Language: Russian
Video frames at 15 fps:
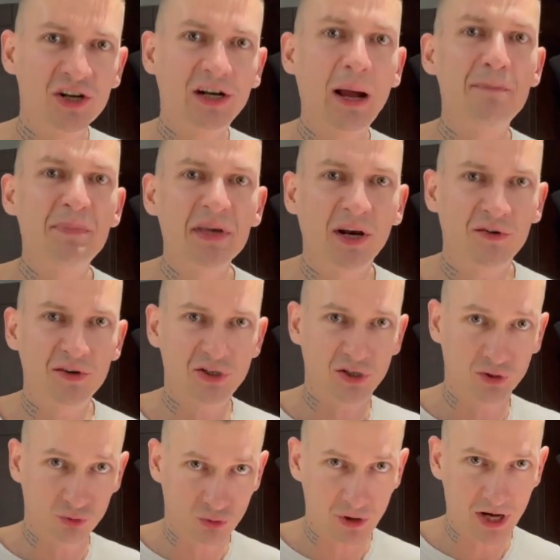копировать
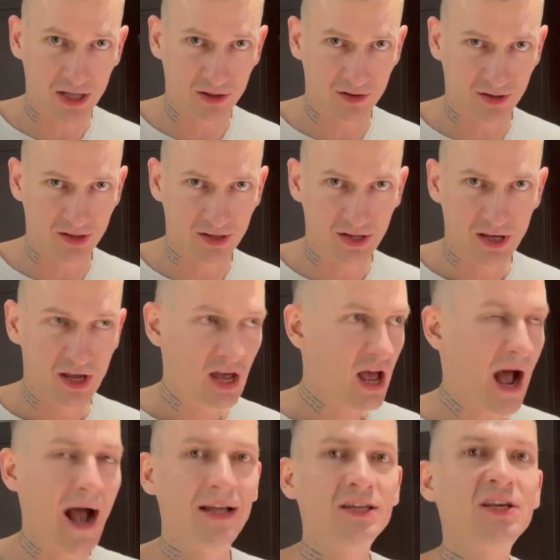конкурента
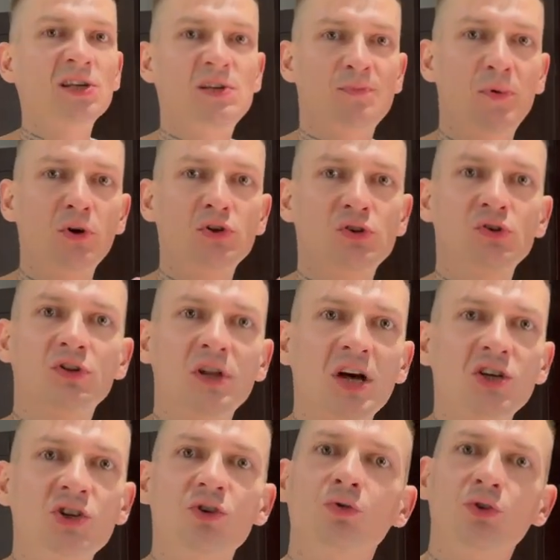они используют
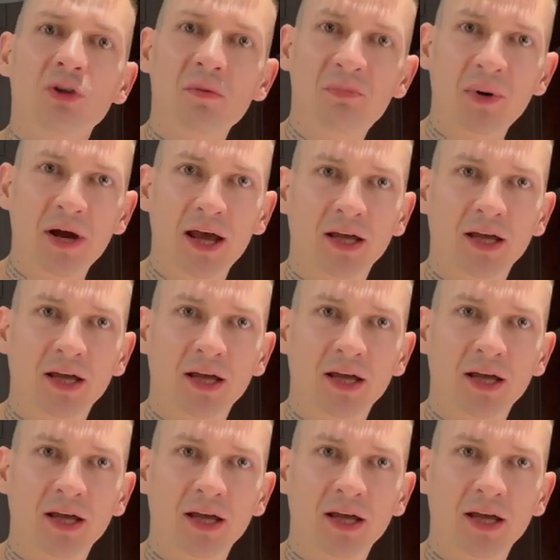наши УТП.